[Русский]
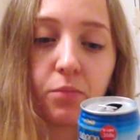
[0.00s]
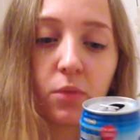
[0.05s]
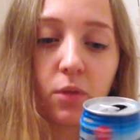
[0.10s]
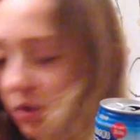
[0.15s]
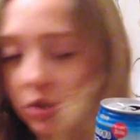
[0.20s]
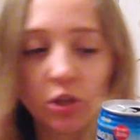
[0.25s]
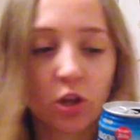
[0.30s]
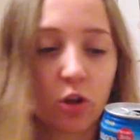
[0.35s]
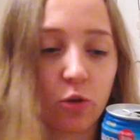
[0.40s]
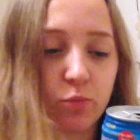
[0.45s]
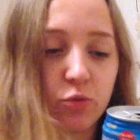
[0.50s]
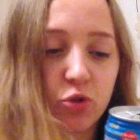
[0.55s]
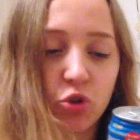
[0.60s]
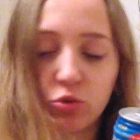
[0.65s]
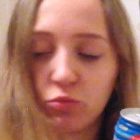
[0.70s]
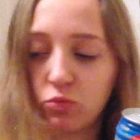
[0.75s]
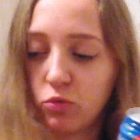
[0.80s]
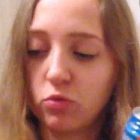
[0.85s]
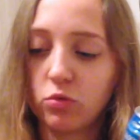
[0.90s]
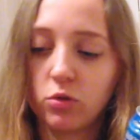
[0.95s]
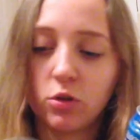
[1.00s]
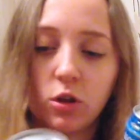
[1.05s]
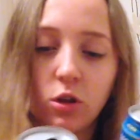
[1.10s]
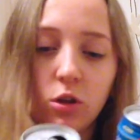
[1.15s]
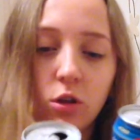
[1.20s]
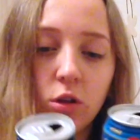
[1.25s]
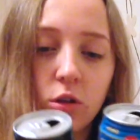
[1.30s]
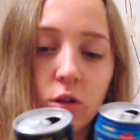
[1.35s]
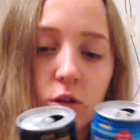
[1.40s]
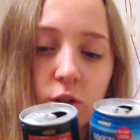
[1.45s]
Не знаю почему,
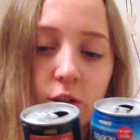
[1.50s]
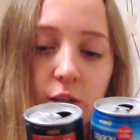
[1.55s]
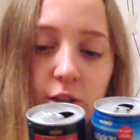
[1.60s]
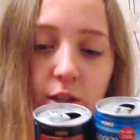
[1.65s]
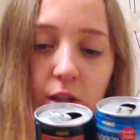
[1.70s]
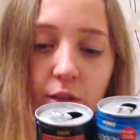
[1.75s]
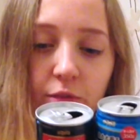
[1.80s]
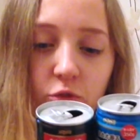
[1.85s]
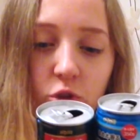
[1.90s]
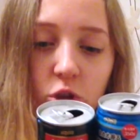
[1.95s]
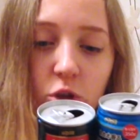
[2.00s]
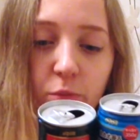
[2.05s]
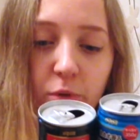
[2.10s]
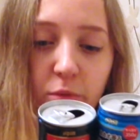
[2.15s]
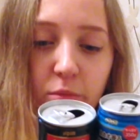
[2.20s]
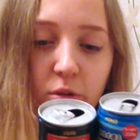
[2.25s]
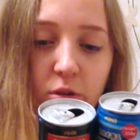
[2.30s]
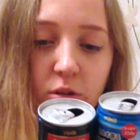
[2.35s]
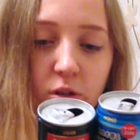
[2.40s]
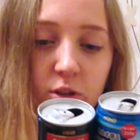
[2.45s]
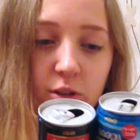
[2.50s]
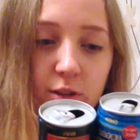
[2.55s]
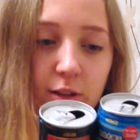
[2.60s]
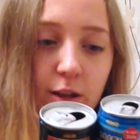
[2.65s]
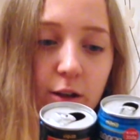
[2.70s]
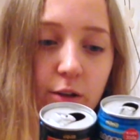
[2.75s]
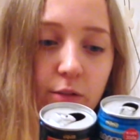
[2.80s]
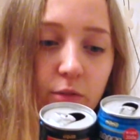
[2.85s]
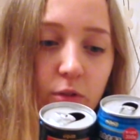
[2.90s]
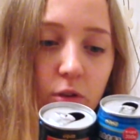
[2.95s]
состав у них примерно
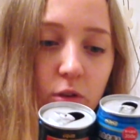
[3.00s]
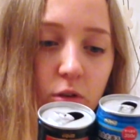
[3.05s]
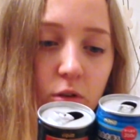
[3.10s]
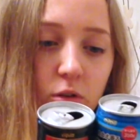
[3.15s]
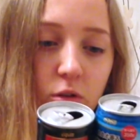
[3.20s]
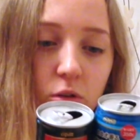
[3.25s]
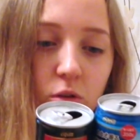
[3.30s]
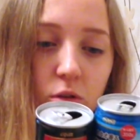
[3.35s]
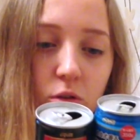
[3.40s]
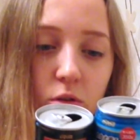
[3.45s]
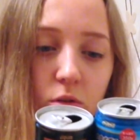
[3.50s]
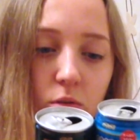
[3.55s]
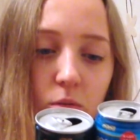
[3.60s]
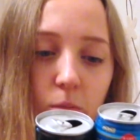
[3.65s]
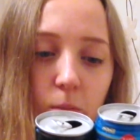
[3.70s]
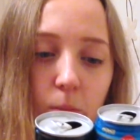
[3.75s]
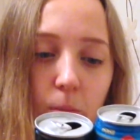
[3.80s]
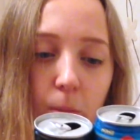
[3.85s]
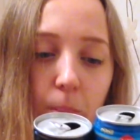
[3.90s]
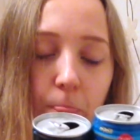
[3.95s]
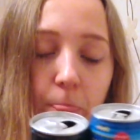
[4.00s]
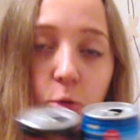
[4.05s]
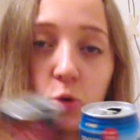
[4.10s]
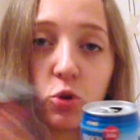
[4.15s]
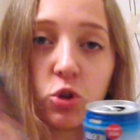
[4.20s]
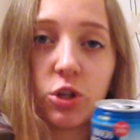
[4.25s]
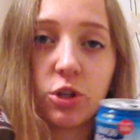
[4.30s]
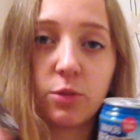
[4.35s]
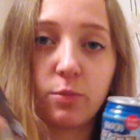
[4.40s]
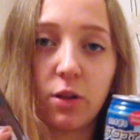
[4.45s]
одинаковый,
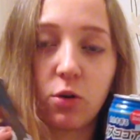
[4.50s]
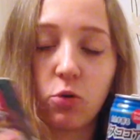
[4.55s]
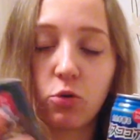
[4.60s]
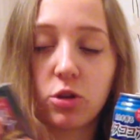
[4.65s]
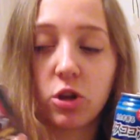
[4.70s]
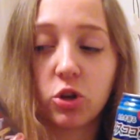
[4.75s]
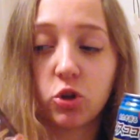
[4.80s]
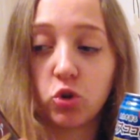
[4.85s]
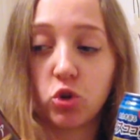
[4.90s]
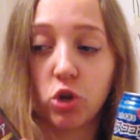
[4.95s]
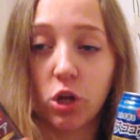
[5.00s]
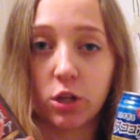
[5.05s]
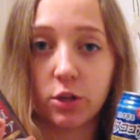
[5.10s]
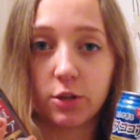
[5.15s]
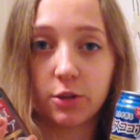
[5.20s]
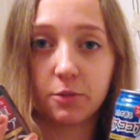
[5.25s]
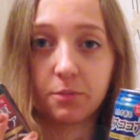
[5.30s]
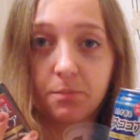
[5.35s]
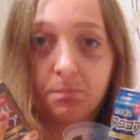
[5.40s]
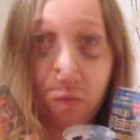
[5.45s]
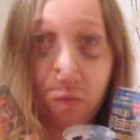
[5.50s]
но здесь молоко не ощущалось.